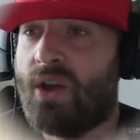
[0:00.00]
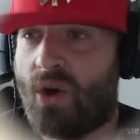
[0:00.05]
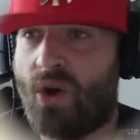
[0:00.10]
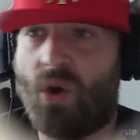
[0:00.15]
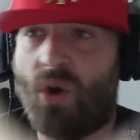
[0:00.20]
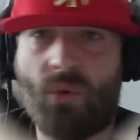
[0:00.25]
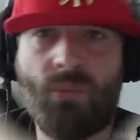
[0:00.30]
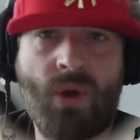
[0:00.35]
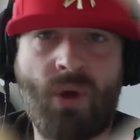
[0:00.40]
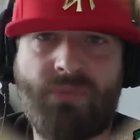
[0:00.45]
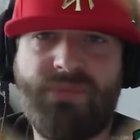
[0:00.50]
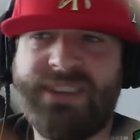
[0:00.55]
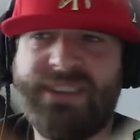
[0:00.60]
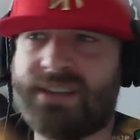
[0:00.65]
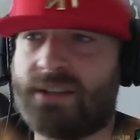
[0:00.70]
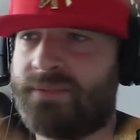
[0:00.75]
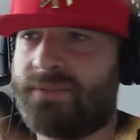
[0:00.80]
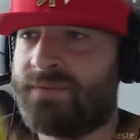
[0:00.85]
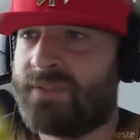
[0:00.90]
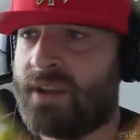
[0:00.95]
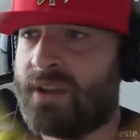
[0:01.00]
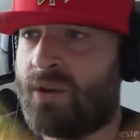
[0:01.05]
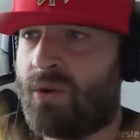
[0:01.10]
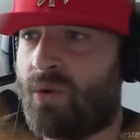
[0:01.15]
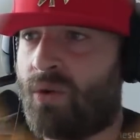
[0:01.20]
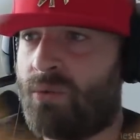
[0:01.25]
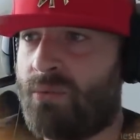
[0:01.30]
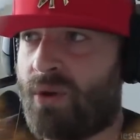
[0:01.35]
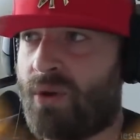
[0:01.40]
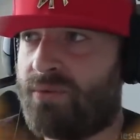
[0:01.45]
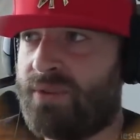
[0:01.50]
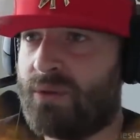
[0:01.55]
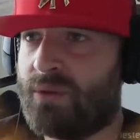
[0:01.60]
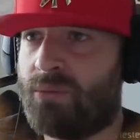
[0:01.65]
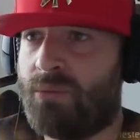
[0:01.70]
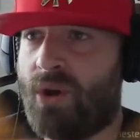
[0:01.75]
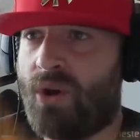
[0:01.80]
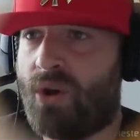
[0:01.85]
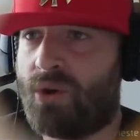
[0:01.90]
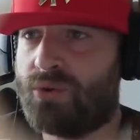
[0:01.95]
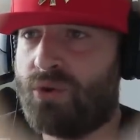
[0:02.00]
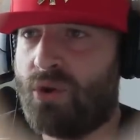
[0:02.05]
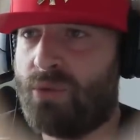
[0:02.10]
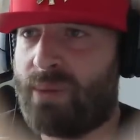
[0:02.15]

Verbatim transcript: Euh, on meurt vite, hein. On meurt, on meurt en deux